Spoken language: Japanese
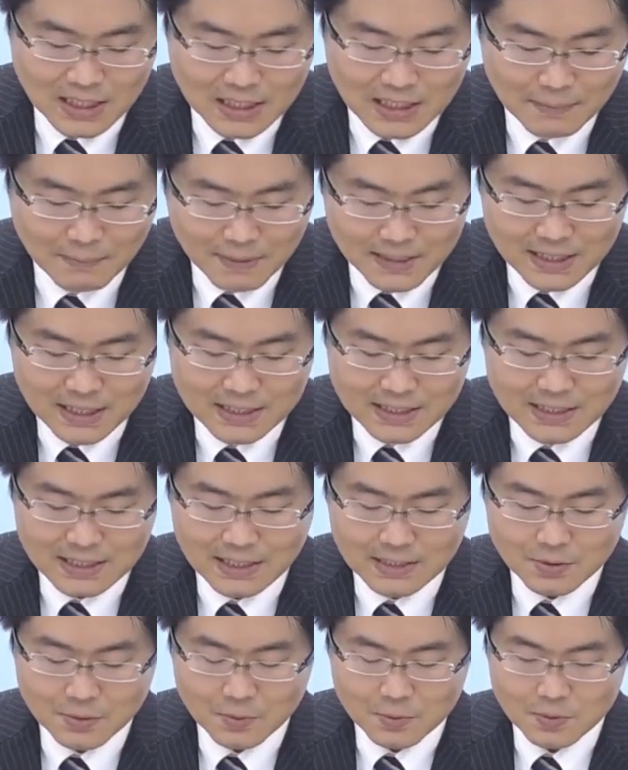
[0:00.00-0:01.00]
やっぱりです
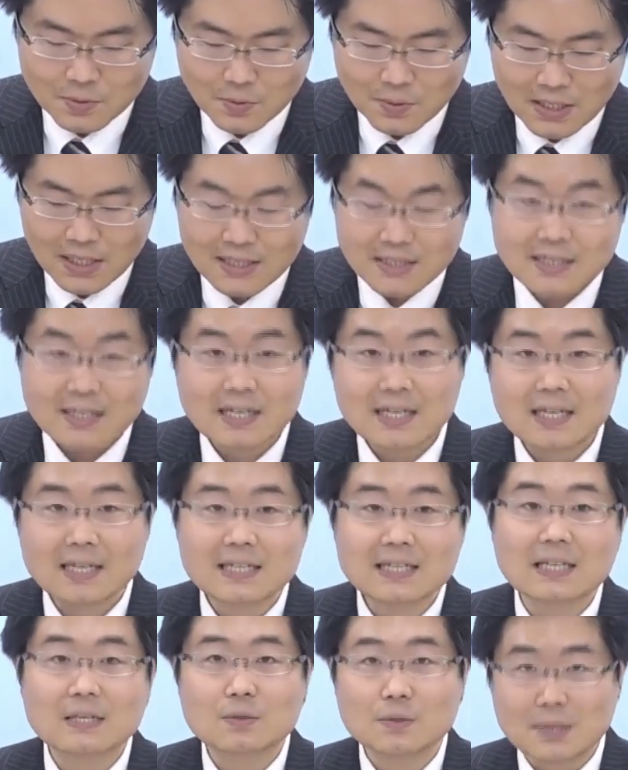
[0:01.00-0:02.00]
ねちょっとその考え
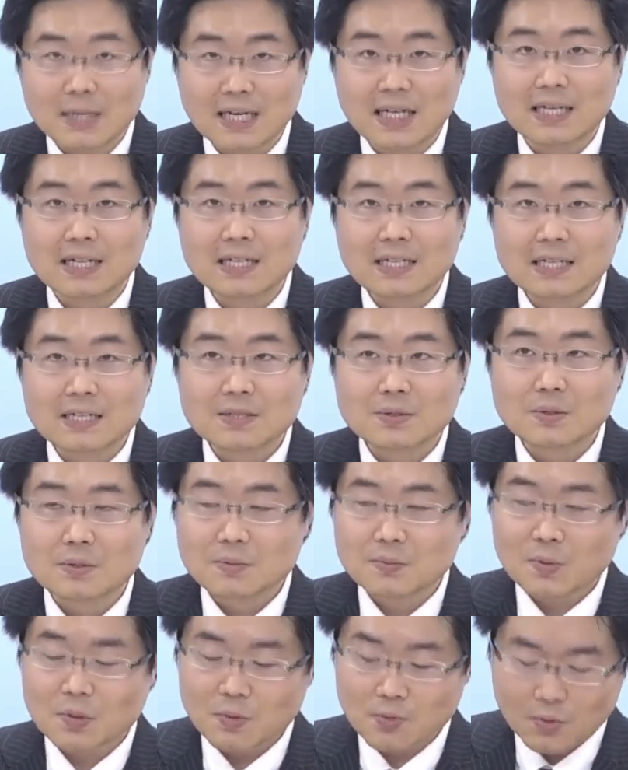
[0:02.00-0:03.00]
方とか
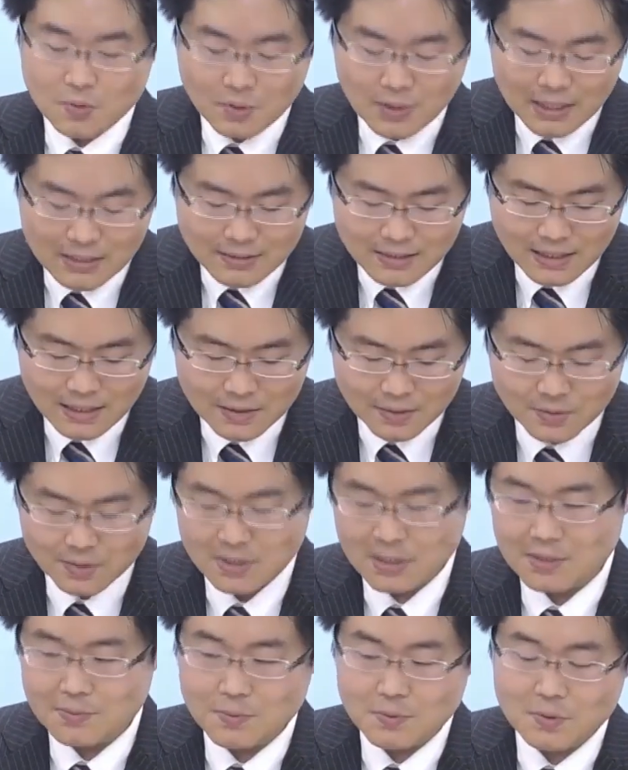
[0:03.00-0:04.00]
そういうものをこうある程
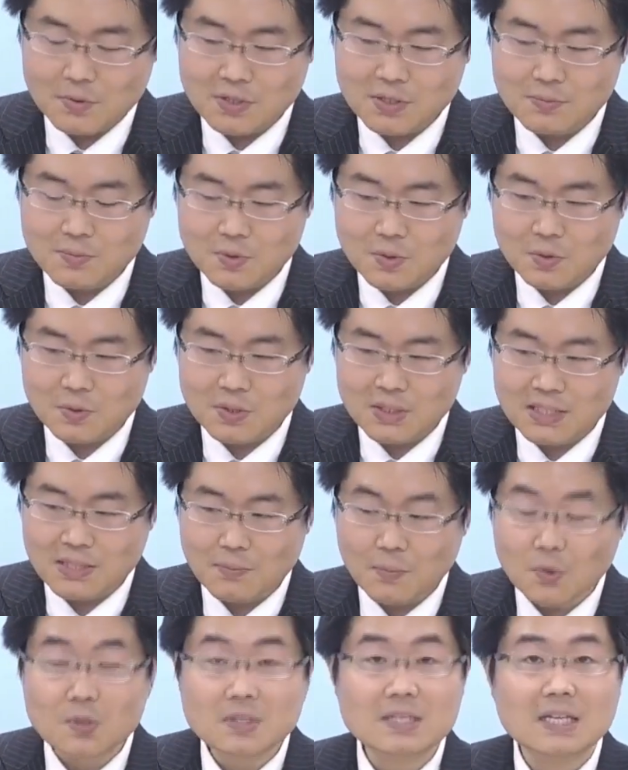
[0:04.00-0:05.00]
度自分の事務所とし
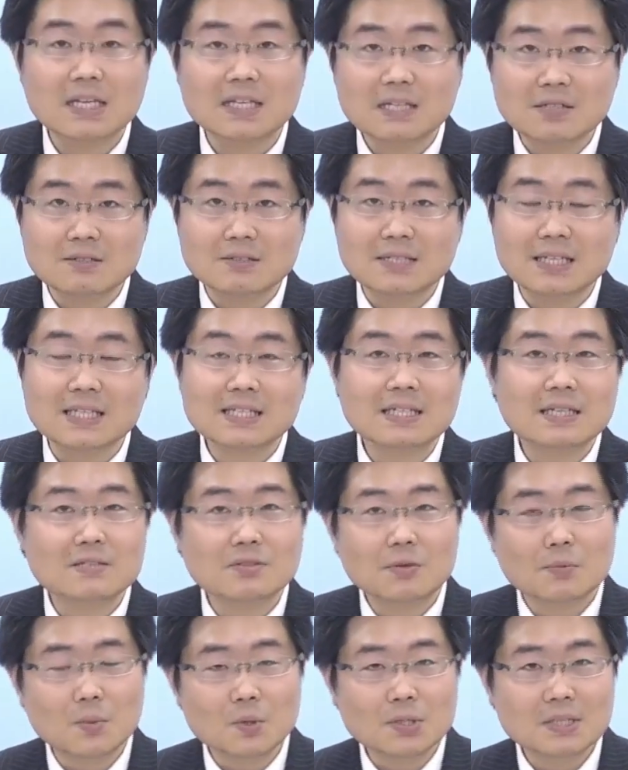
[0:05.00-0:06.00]
て持っていく哲
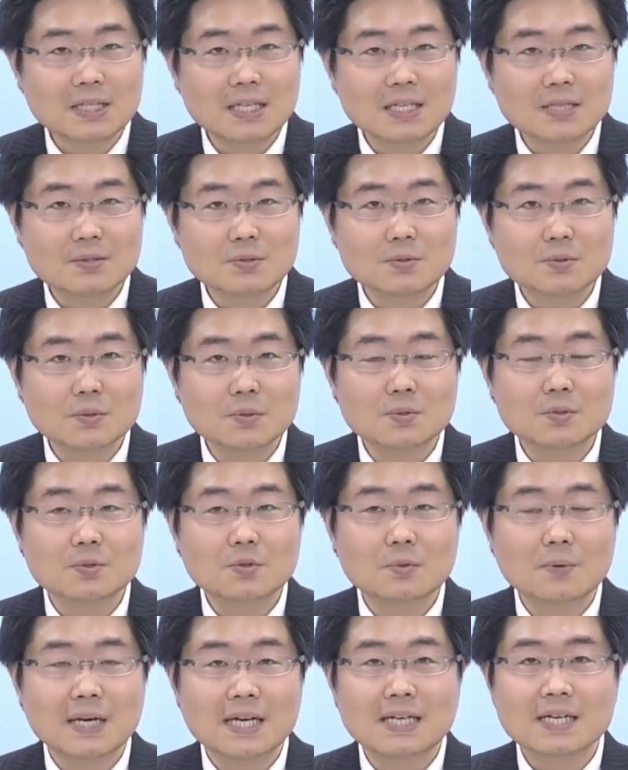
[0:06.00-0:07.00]
学を持っていくとい
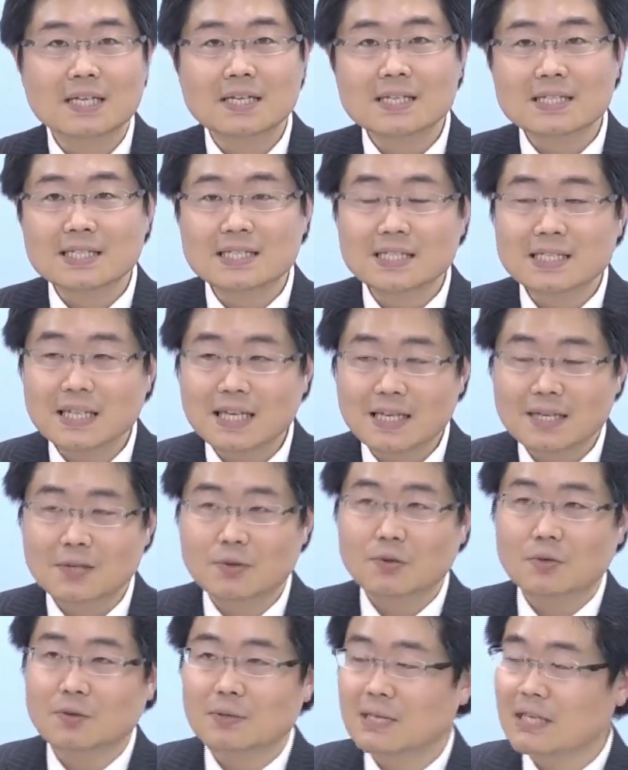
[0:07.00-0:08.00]
うのは自営
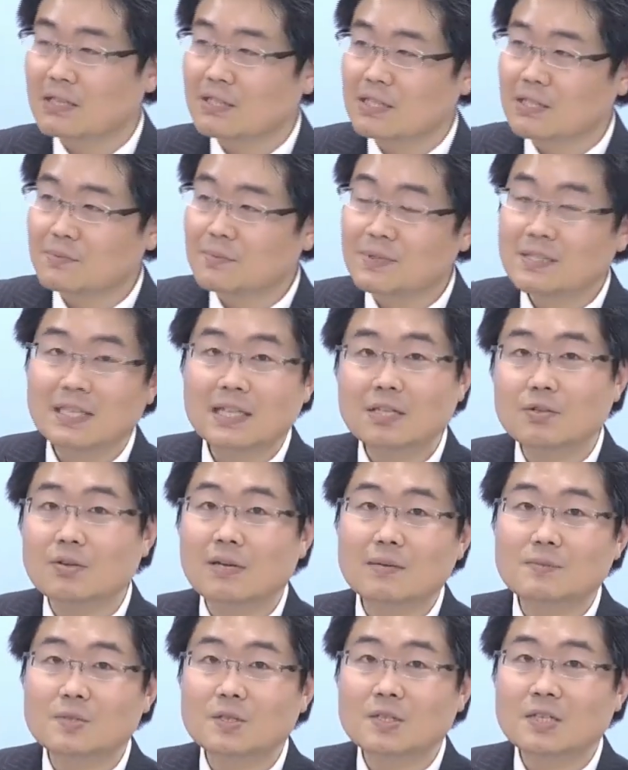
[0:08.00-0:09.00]
業自分で営
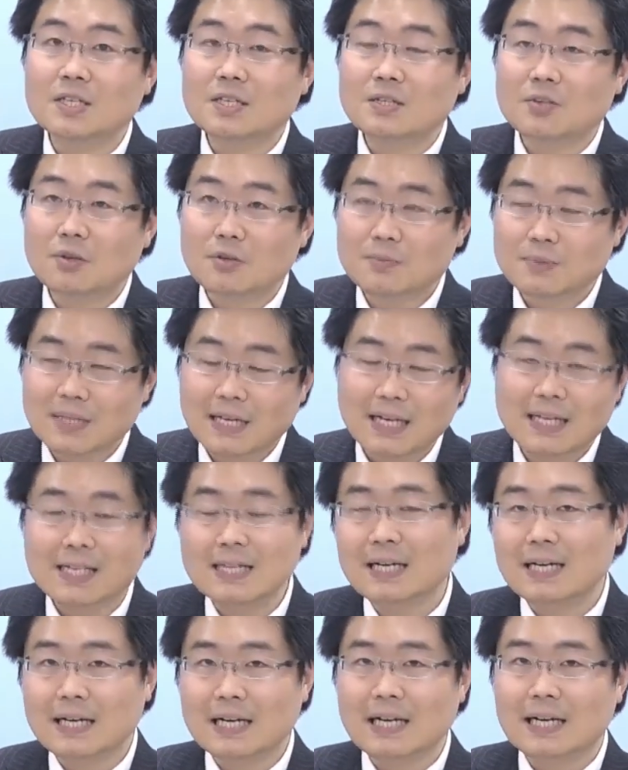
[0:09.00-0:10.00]
む業務であ
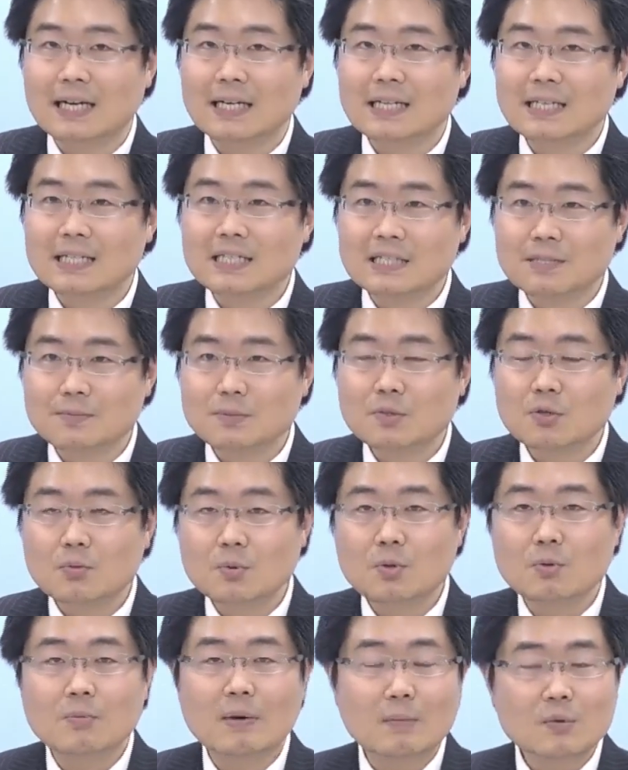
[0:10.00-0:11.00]
りながら自分
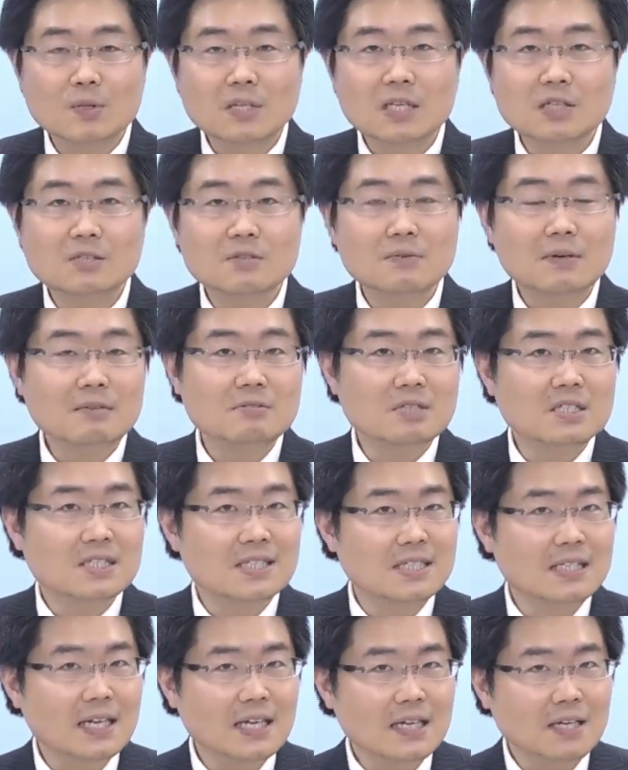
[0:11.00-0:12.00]
の身を守っていくいわゆる
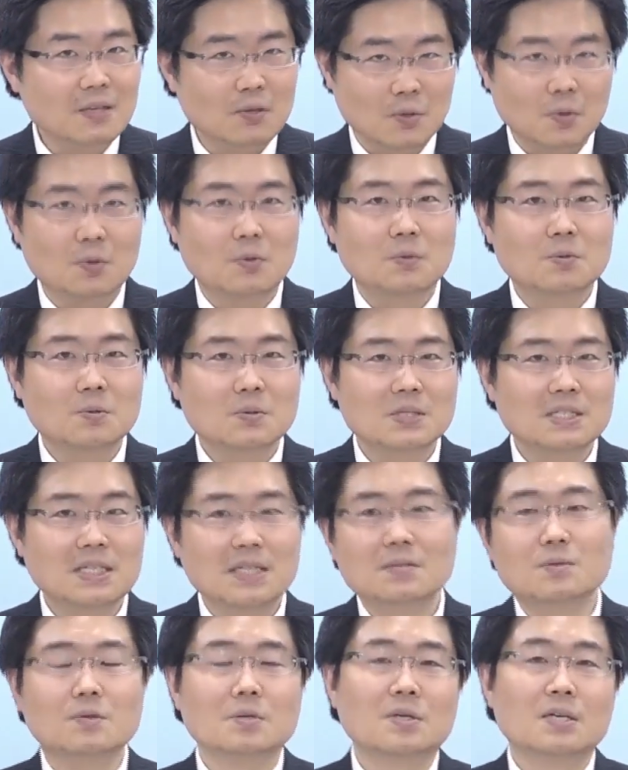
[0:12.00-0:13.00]
自営業とし
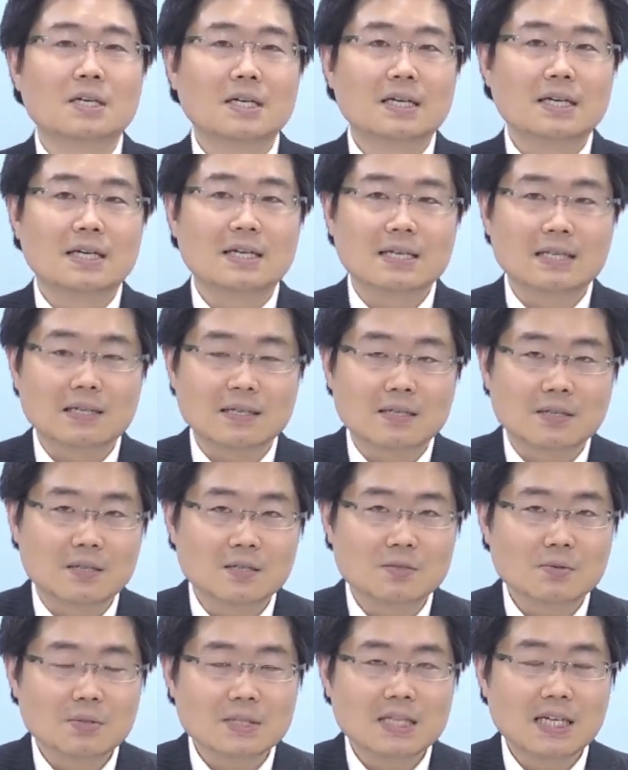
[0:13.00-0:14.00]
ての、
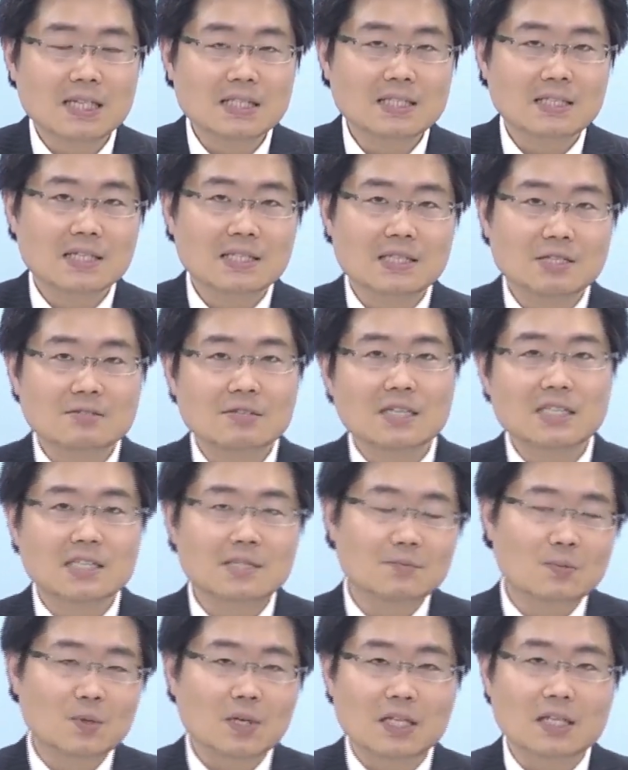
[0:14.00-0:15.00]
非常に大事な軸
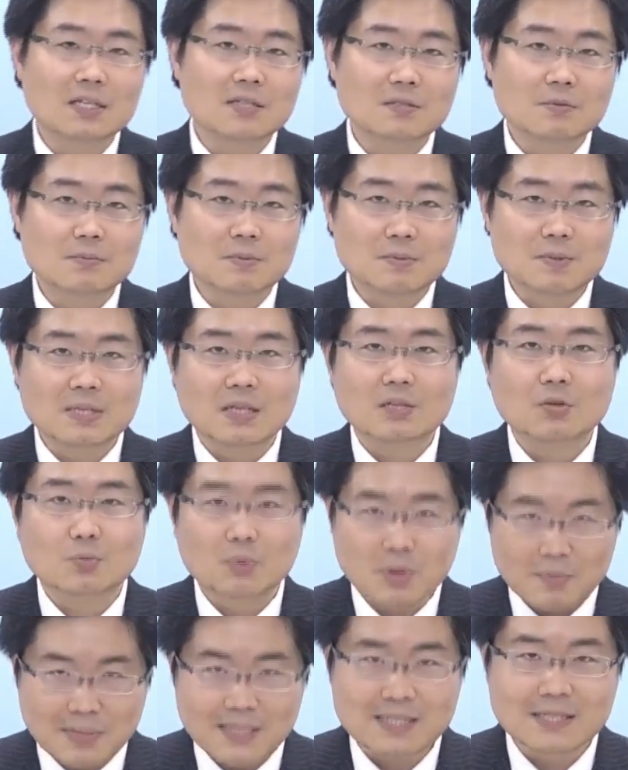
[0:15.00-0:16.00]
足にもなってくる部分だと
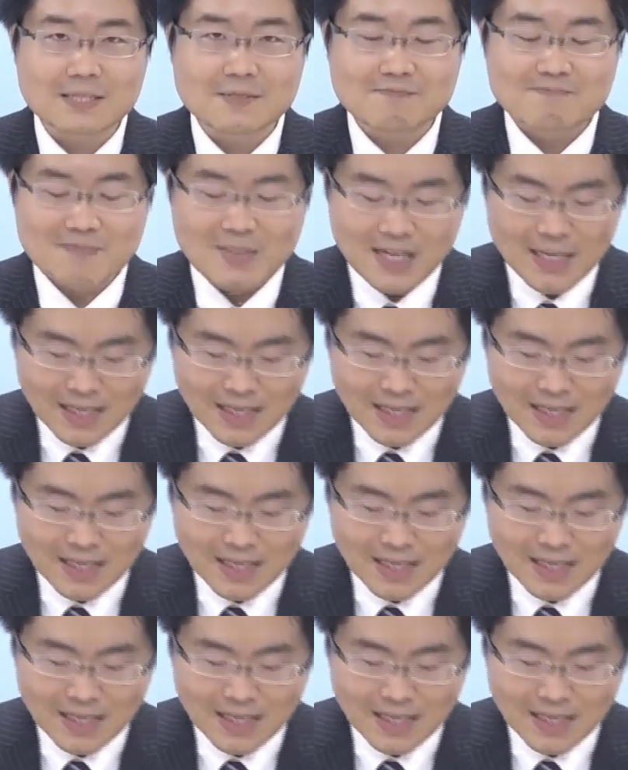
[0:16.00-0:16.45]
思います。